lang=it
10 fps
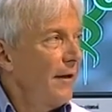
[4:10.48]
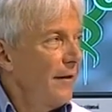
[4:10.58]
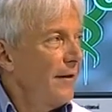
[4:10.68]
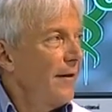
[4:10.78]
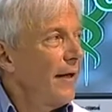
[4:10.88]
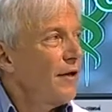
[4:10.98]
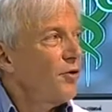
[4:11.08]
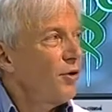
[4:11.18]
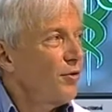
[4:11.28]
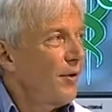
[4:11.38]
eh, la
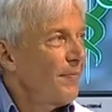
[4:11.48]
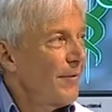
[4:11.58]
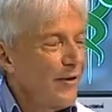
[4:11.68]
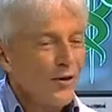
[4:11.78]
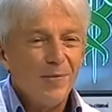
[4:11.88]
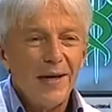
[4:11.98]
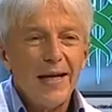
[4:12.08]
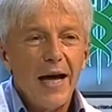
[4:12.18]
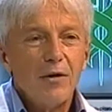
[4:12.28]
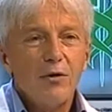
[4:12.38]
ciotola per non
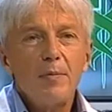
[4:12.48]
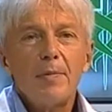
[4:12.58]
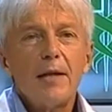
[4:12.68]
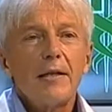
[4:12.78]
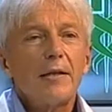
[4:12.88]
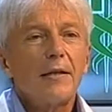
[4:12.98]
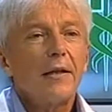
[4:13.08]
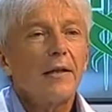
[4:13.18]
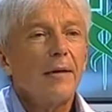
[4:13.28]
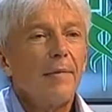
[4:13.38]
sprecarli o di prenderli
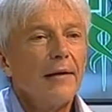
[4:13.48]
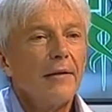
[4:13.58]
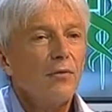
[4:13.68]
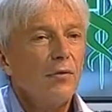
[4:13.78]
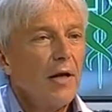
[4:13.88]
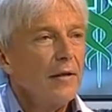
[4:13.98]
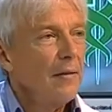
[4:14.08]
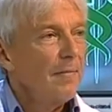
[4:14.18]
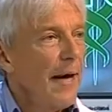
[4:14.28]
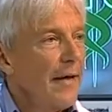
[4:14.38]
direttamente durante
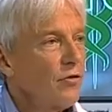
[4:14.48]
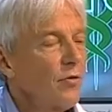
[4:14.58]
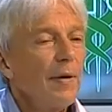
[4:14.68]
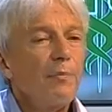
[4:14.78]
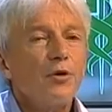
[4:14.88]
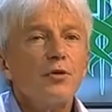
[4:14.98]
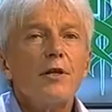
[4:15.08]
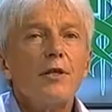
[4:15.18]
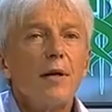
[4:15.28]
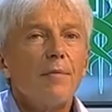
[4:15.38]
il pasto, ma possono
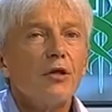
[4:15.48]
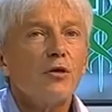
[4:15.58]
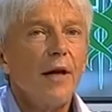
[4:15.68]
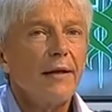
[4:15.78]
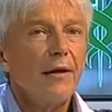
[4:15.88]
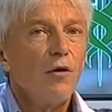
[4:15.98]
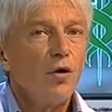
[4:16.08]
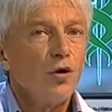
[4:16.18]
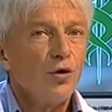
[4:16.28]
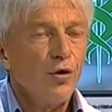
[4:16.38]
essere mescolati
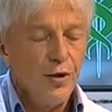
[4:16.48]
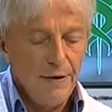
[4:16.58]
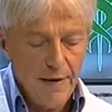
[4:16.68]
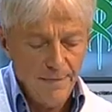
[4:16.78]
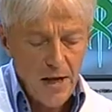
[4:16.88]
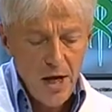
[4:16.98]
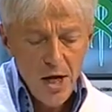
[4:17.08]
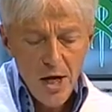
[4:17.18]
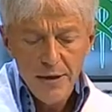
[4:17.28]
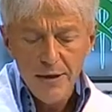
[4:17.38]
all'olio di oliva.
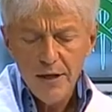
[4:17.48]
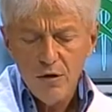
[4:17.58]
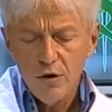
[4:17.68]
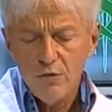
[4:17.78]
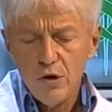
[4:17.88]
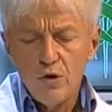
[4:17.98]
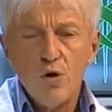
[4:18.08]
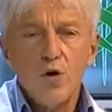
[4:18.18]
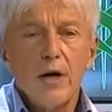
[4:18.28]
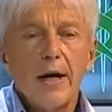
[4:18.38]
Ti ricordo
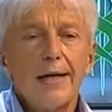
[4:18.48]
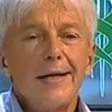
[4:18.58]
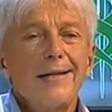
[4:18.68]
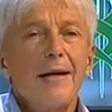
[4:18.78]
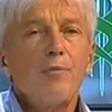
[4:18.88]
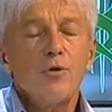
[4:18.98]
ancora che sì. il tempo